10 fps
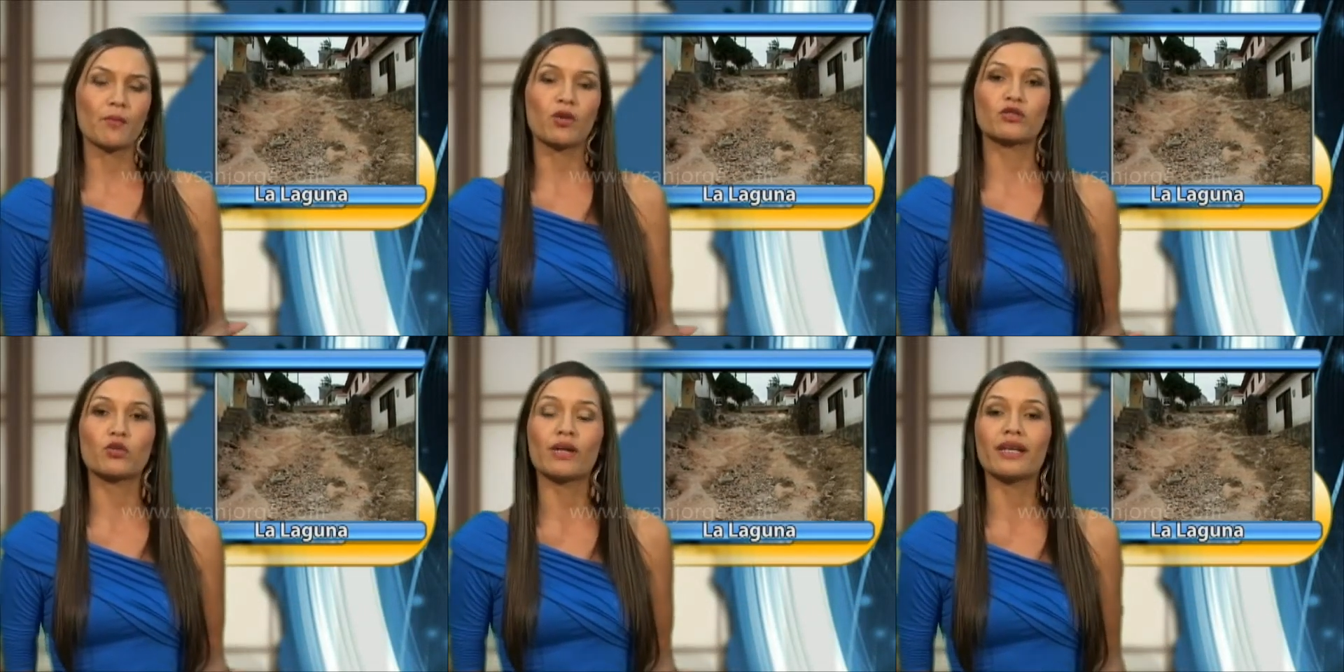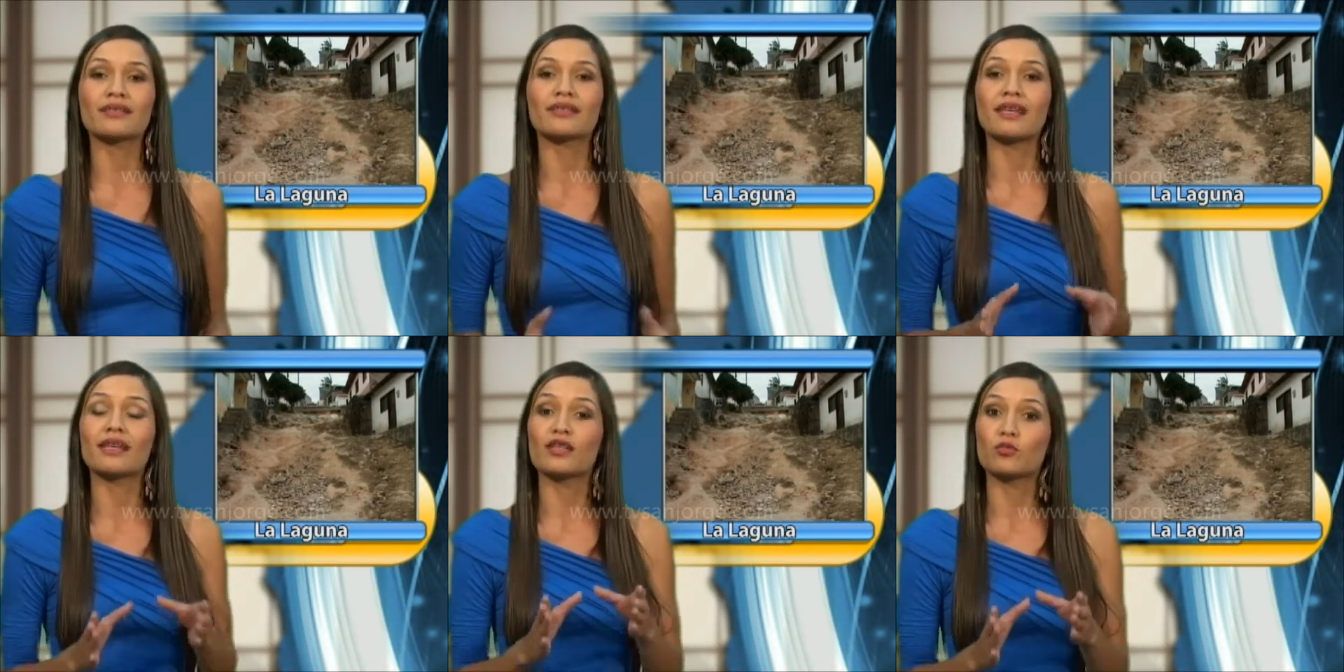por las tuberías que
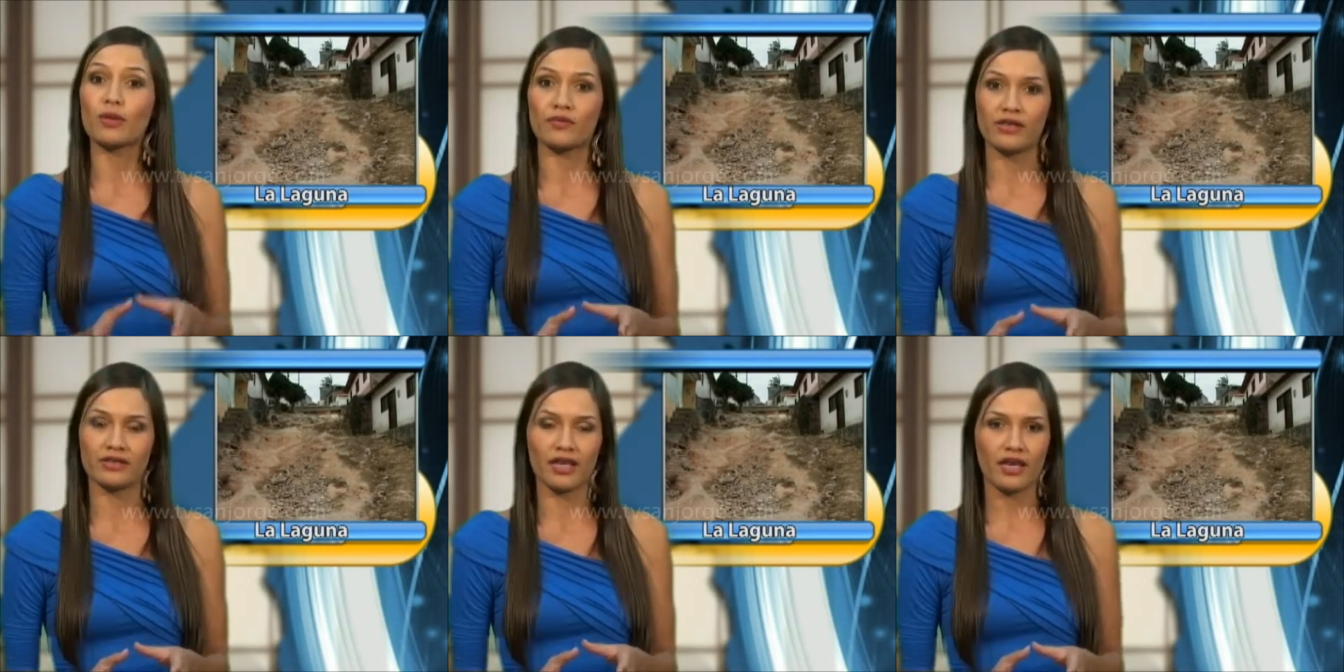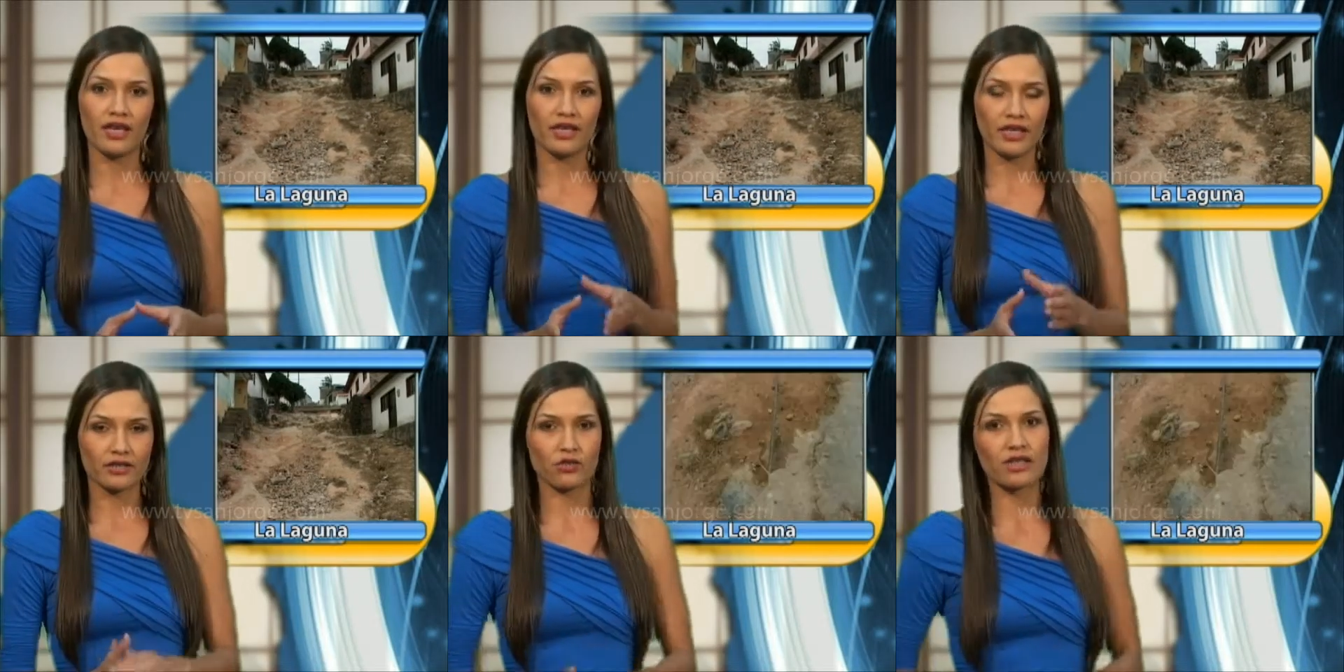están en la superficie y
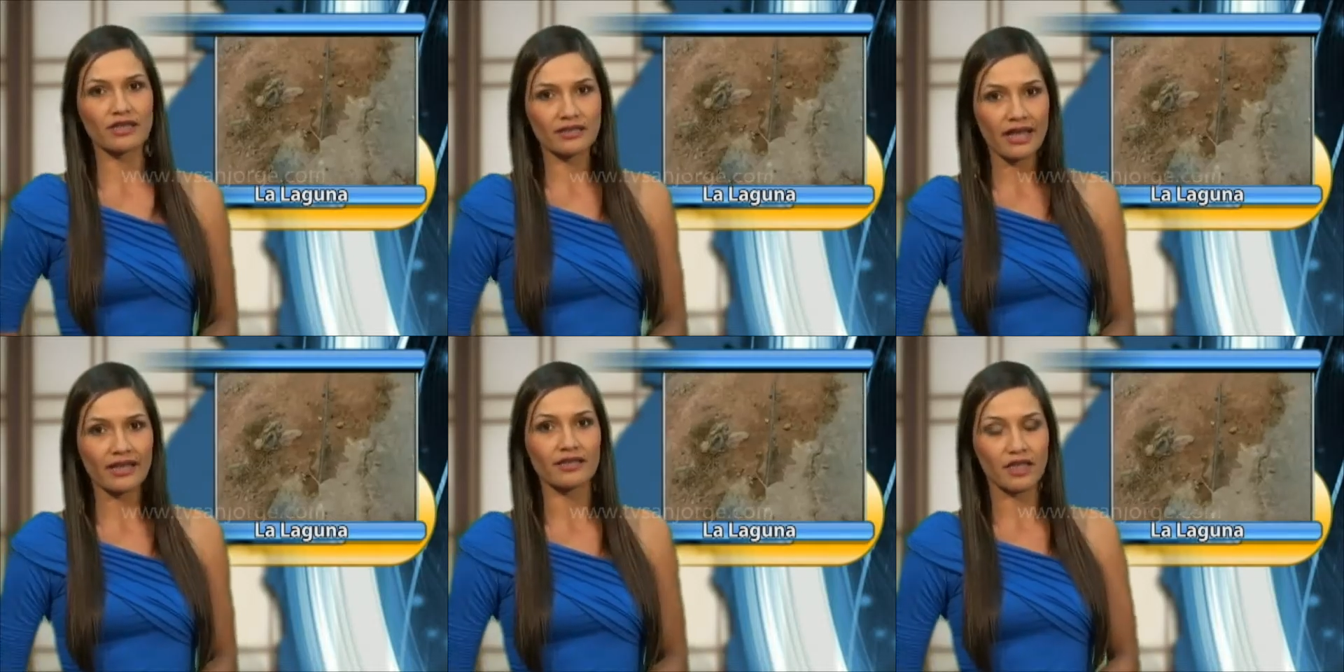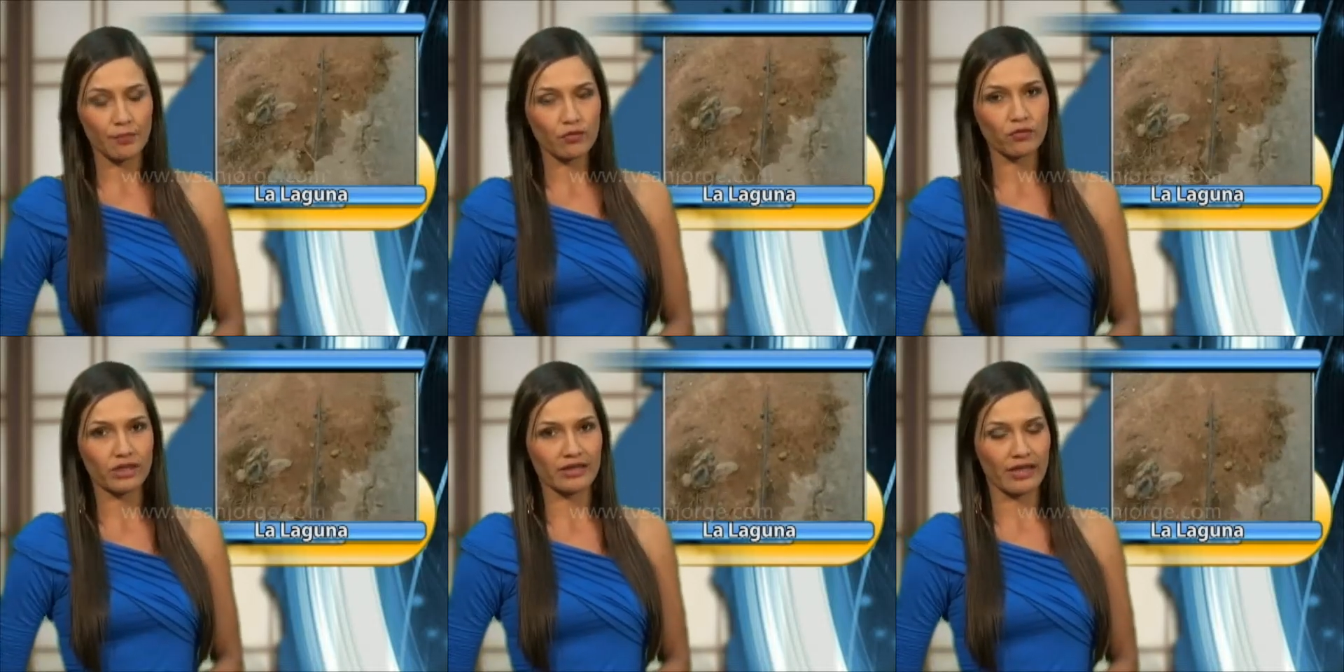que son necesarias de
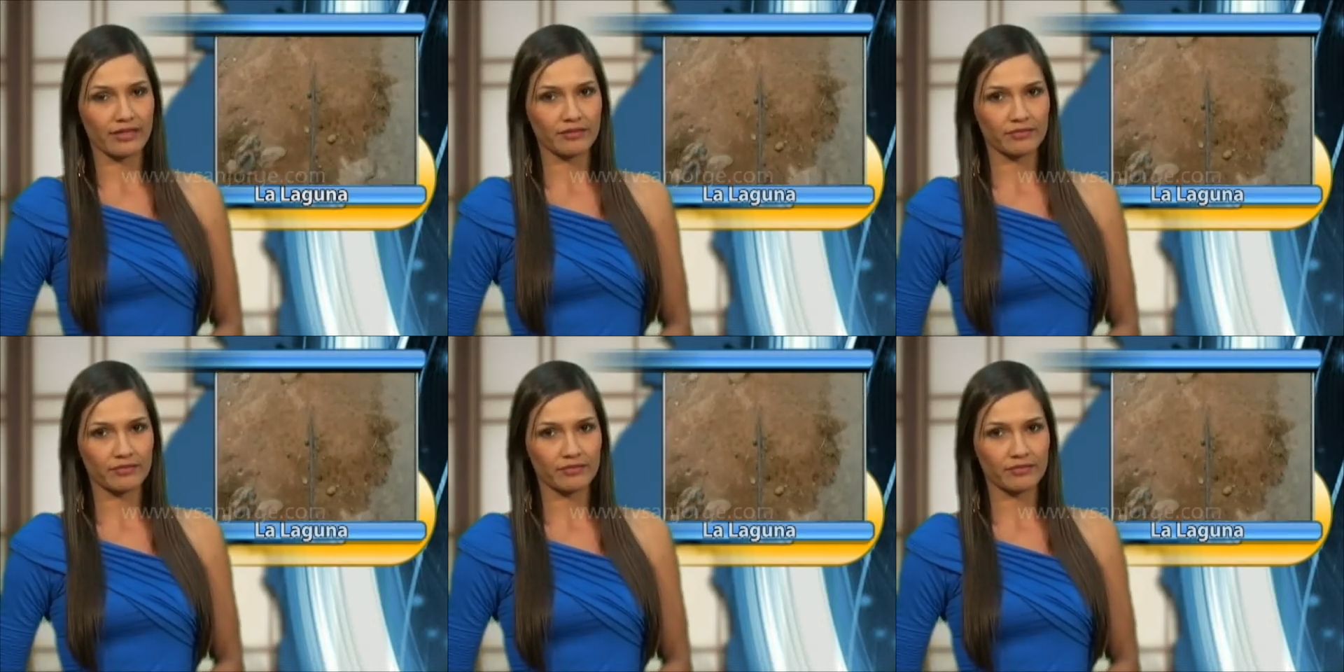profundizar.